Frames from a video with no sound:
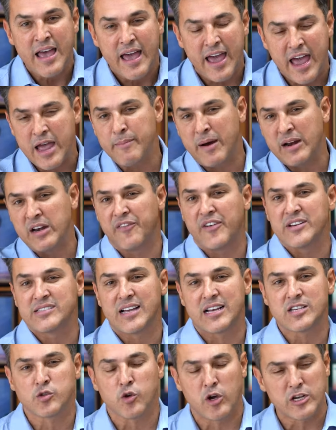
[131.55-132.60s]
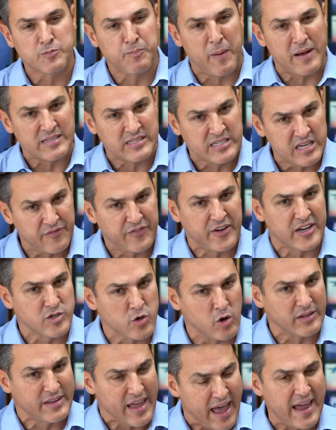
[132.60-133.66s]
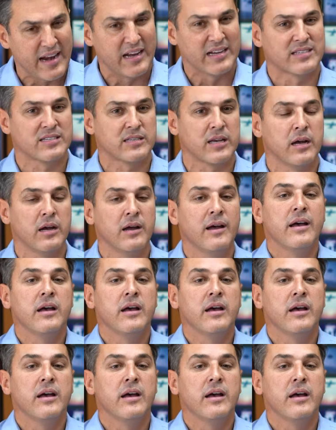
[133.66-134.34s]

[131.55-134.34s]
em manifestações pacíficas e ordeiras.